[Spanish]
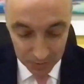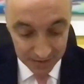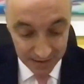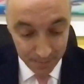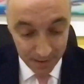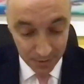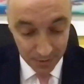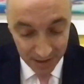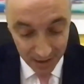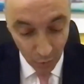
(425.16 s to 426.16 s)
y siempre lo
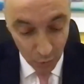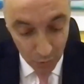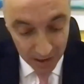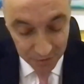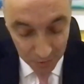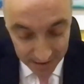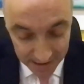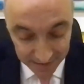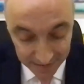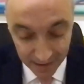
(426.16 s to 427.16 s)
hacían con una
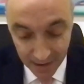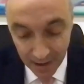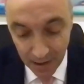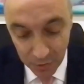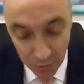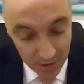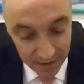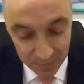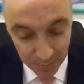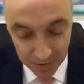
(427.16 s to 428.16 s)
sonrisa y una
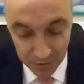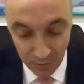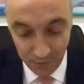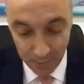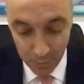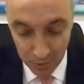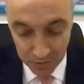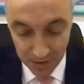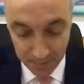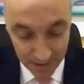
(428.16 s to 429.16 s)
disposición
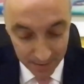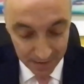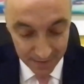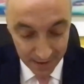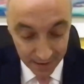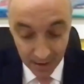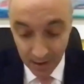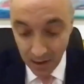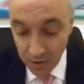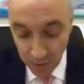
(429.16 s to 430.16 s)
fabulosa para
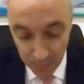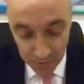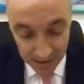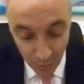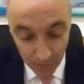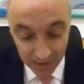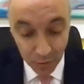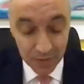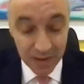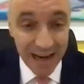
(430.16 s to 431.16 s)
aprender. Somos la
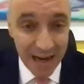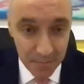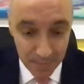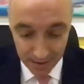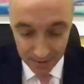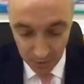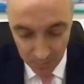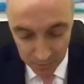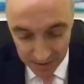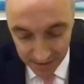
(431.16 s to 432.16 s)
juventud de Jaime,
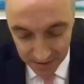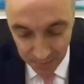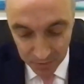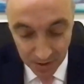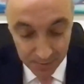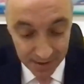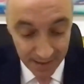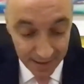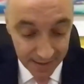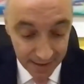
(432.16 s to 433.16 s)
somos la
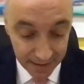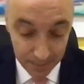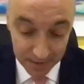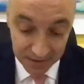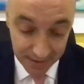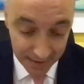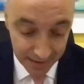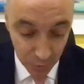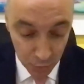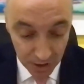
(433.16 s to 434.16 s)
responsabilidad y la capacidad
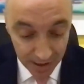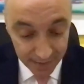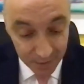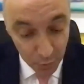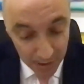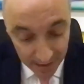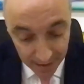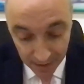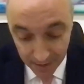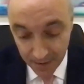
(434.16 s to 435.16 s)
de escuchar de
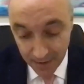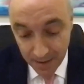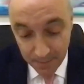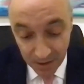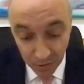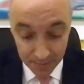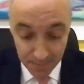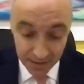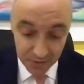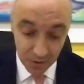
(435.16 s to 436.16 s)
Yuriri, pero
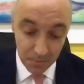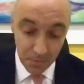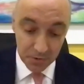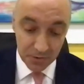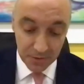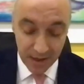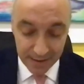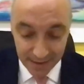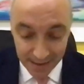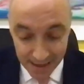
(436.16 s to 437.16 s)
también somos
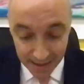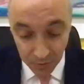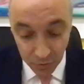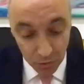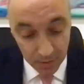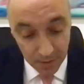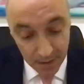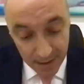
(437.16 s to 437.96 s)
el talento